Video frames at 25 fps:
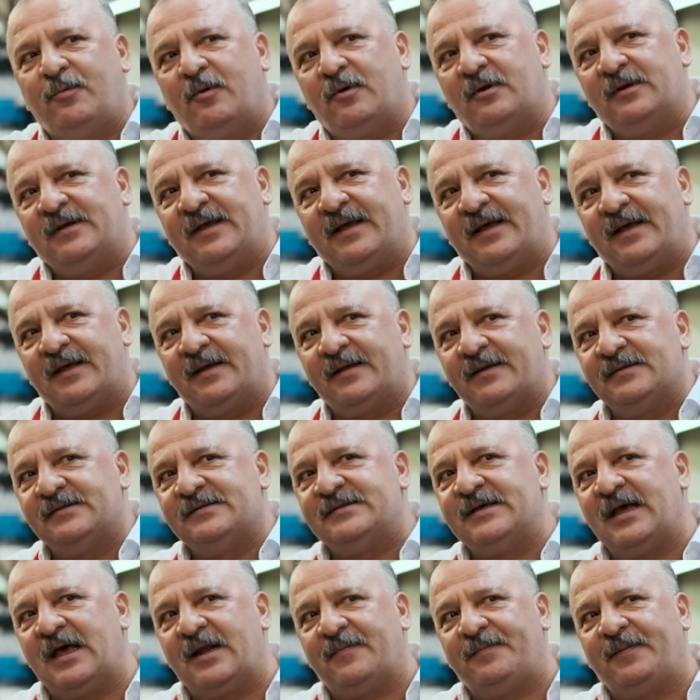bölge
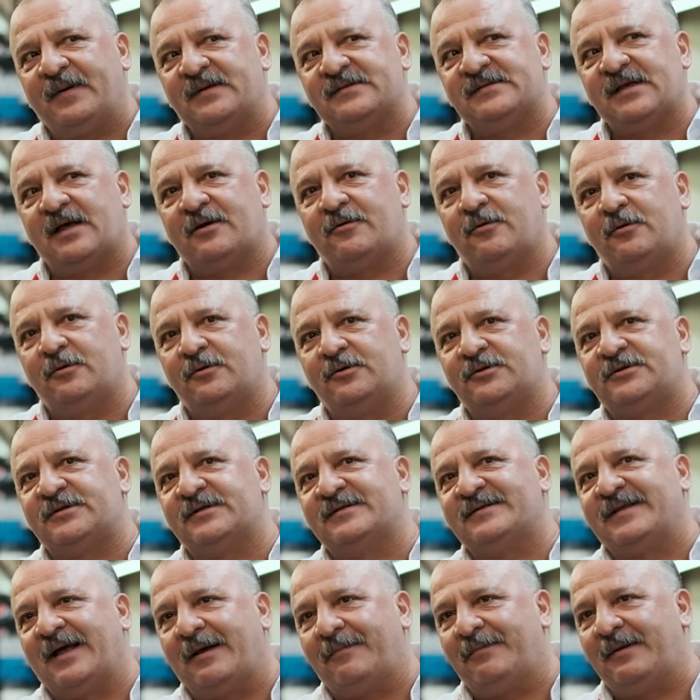ciğer pazarı olduğu için
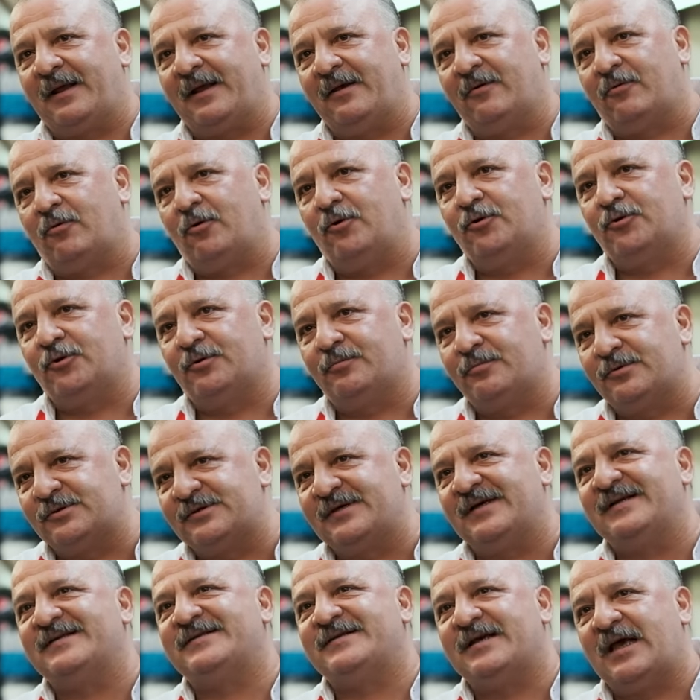tablayı koyduğumuz
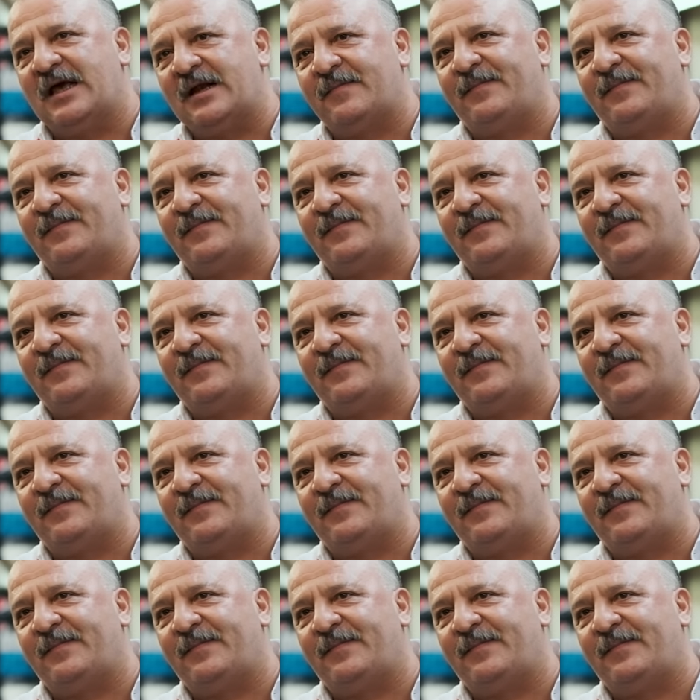yer ciğer